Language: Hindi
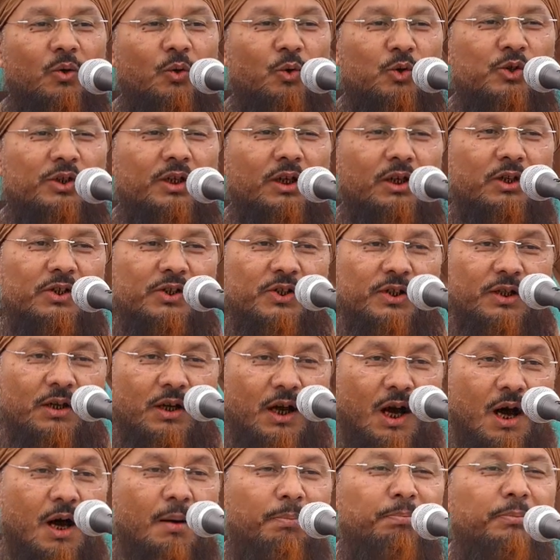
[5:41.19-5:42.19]
उसने
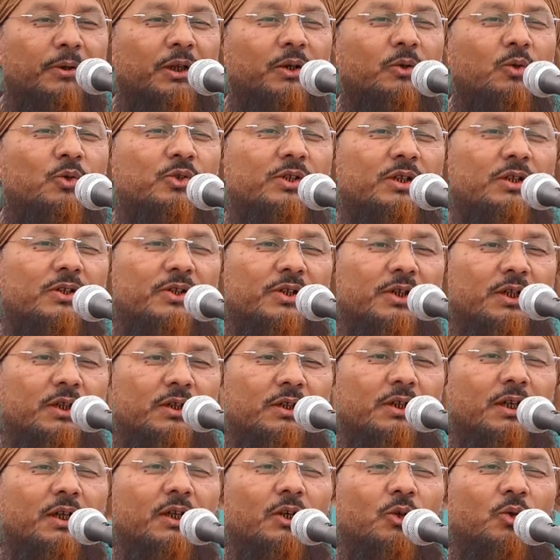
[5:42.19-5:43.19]
आपने उस
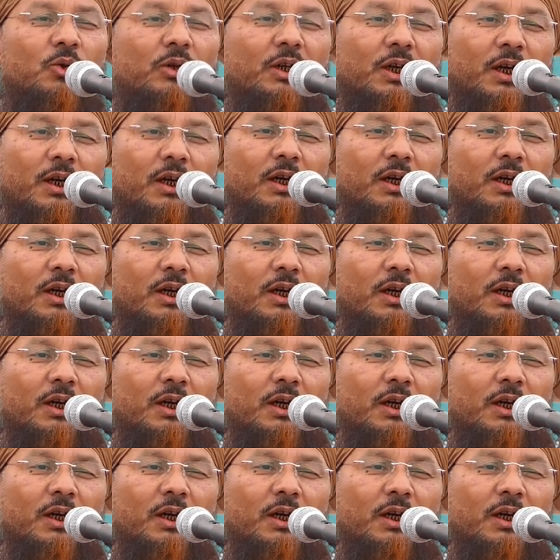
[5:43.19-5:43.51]
इस्तिंजे को